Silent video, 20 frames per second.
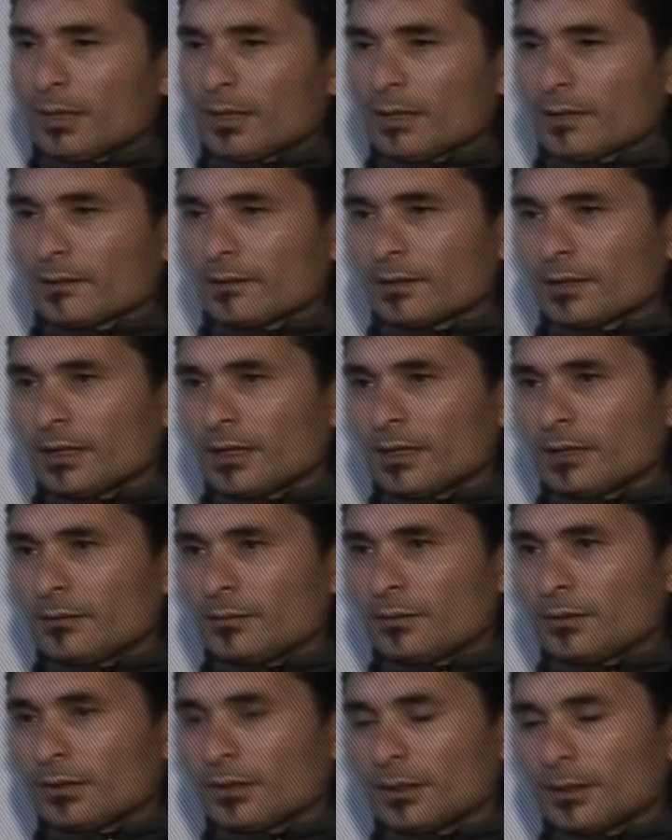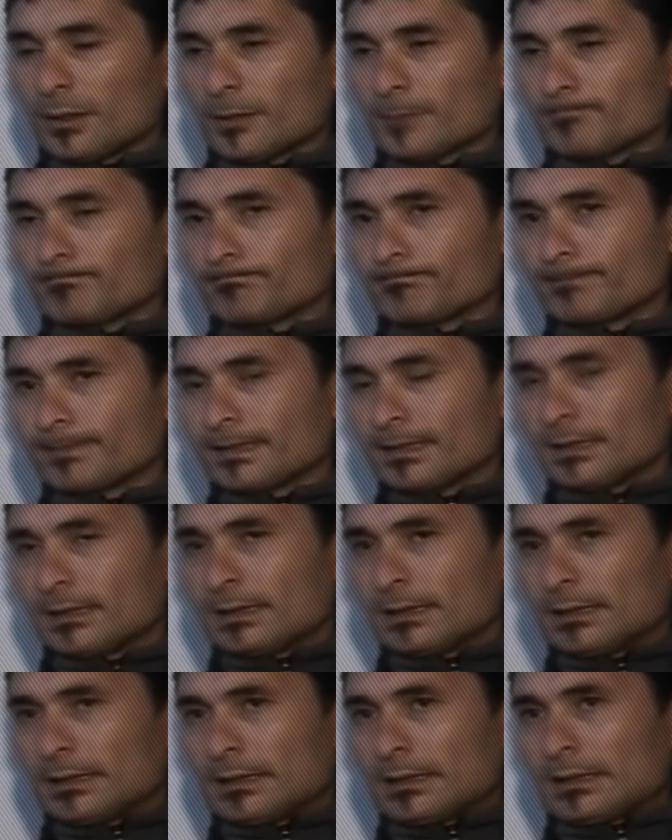vamos a casar porque
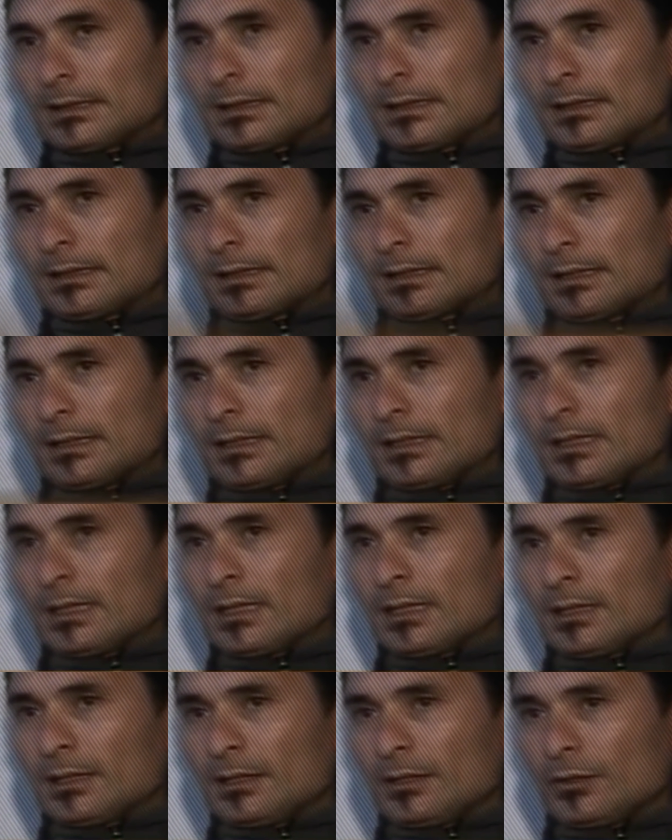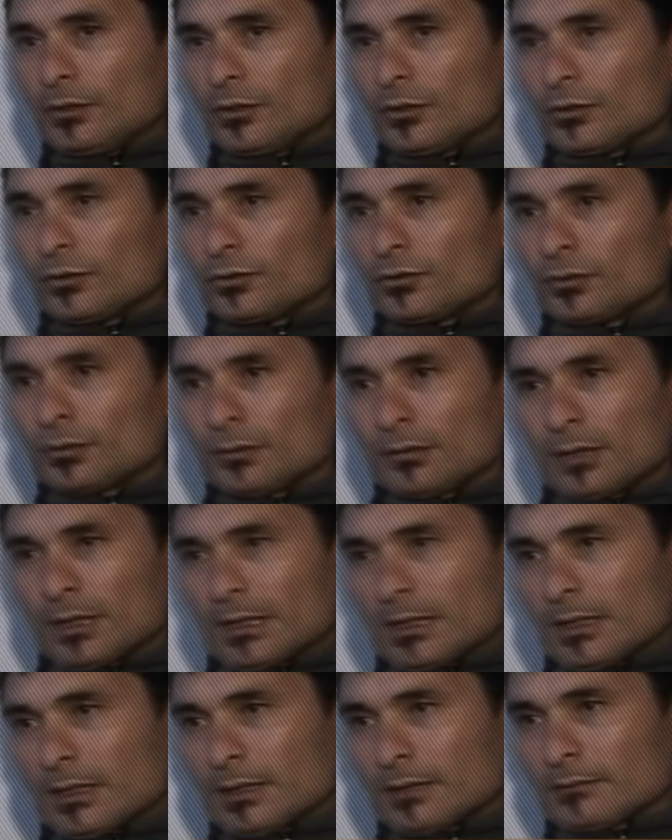en realidad le digo,
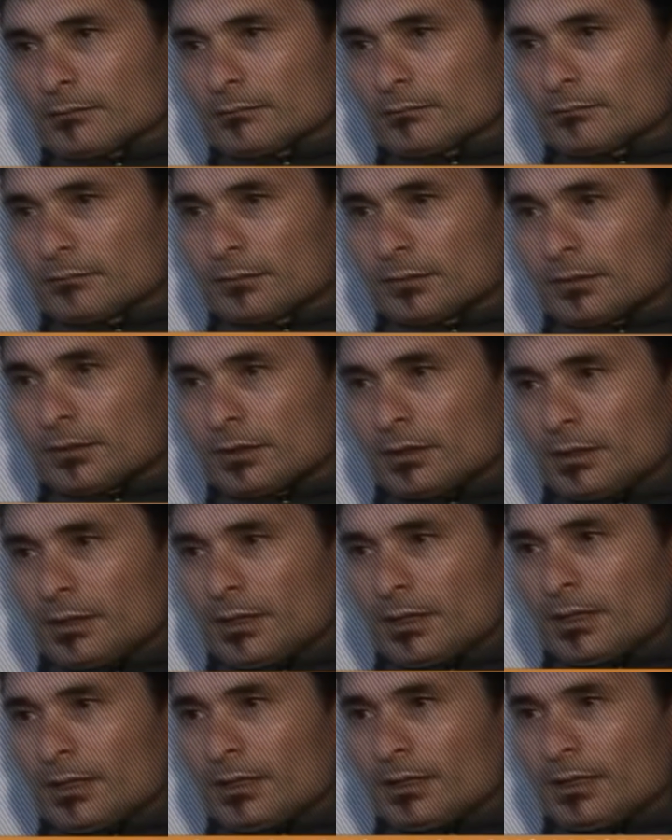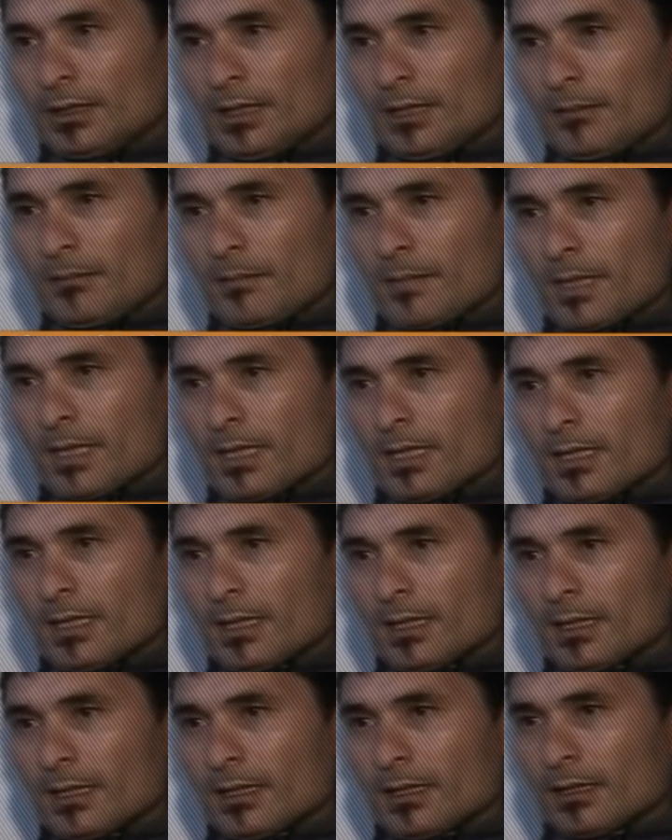yo gana con este
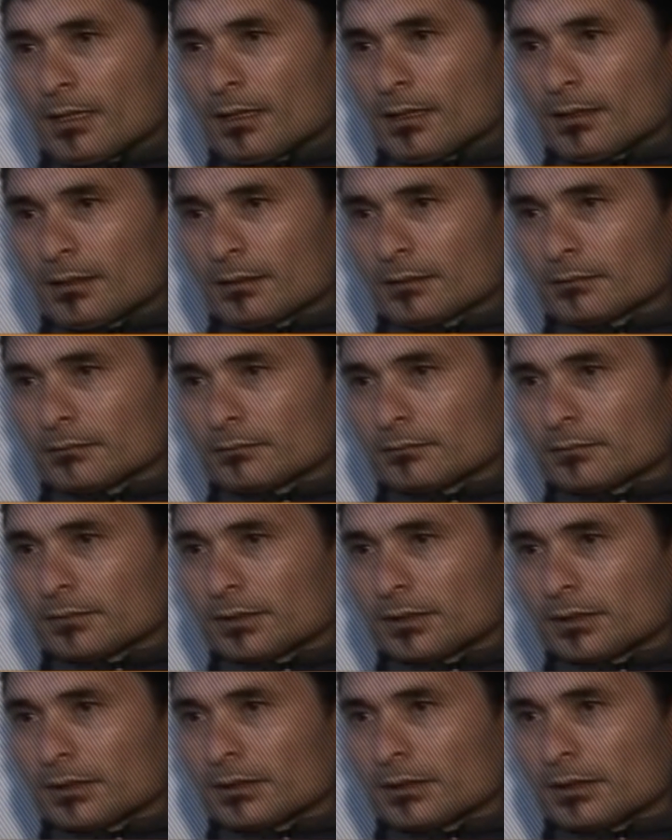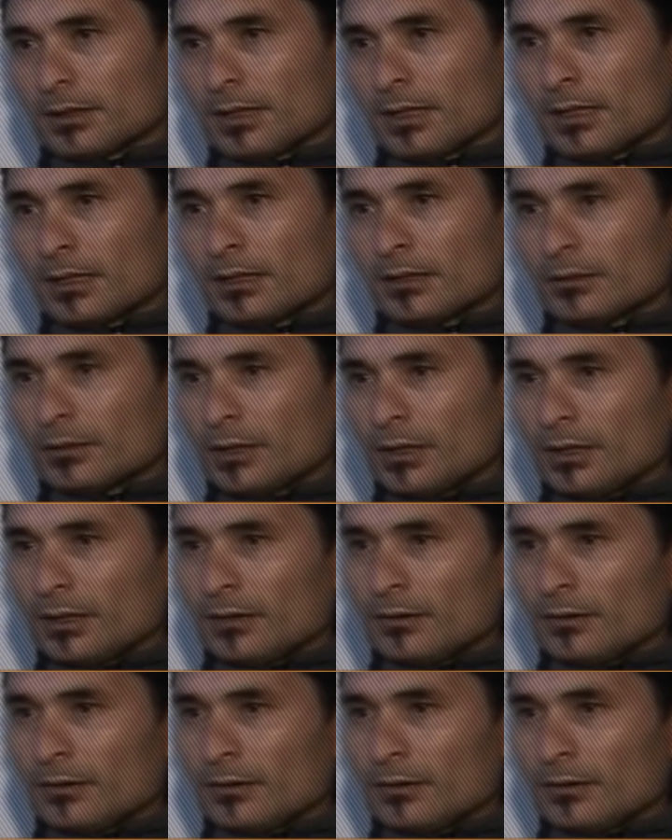tema, eh, gana no